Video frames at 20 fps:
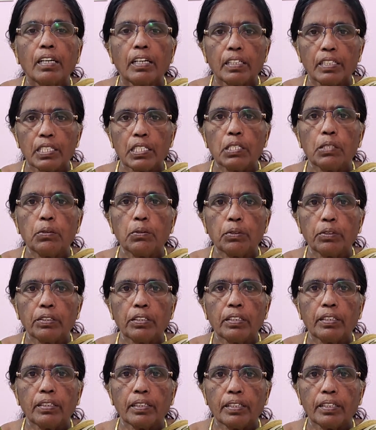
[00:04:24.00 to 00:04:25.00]
அரசு
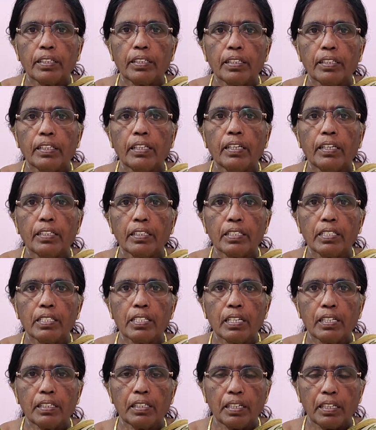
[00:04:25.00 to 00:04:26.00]
கொடுக்குற தண்டனை
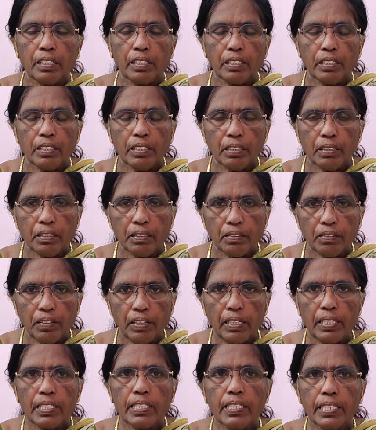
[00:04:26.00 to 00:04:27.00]
அரசில் அரசு
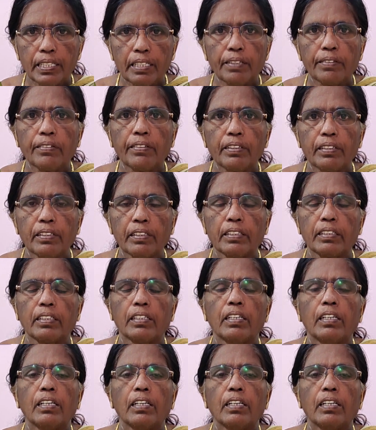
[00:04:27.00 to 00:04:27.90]
வேலை செய்கிறவங்களுக்கு